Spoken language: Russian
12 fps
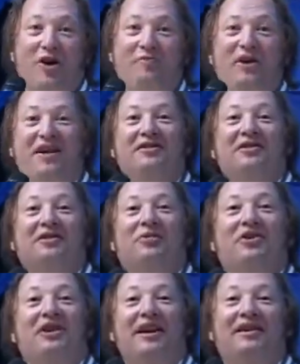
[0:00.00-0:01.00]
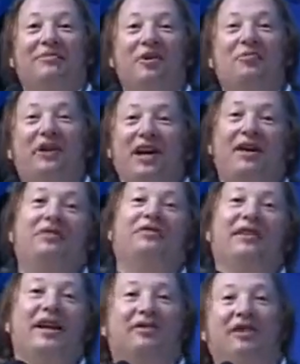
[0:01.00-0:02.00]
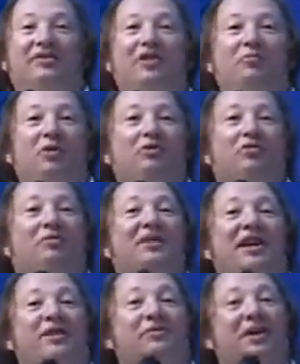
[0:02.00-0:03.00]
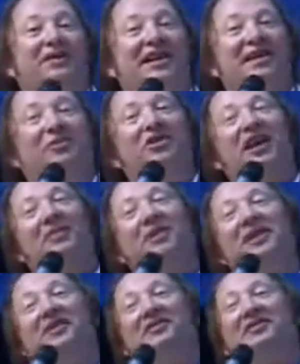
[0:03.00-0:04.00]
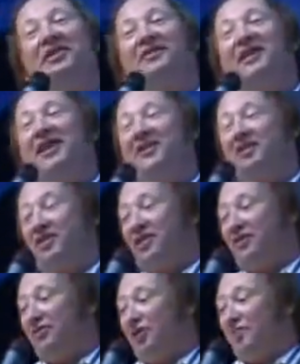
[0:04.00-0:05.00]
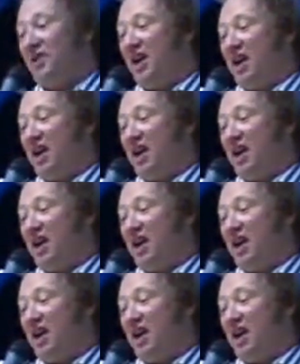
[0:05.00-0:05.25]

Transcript: Обиделся, братан, домой приехал, горелки выпил, луком ну, заел, тростал, башка болит, изо рта вонят, и денег пьет,